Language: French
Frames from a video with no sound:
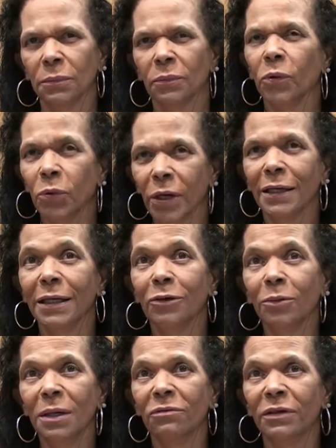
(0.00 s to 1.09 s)
une année
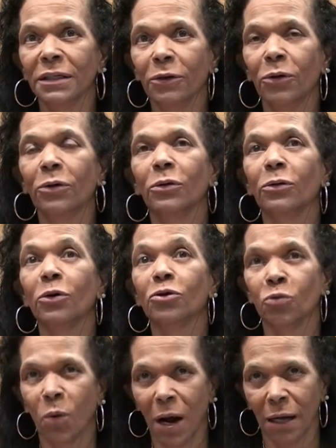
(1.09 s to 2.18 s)
2021 de
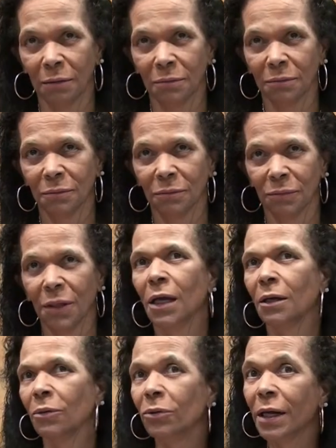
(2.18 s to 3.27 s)
joie,
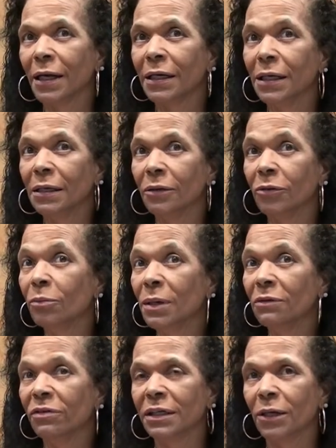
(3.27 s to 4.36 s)
une année
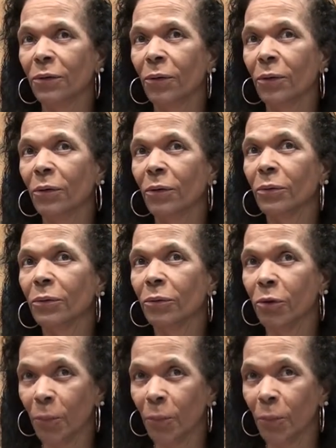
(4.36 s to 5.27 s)
2021 de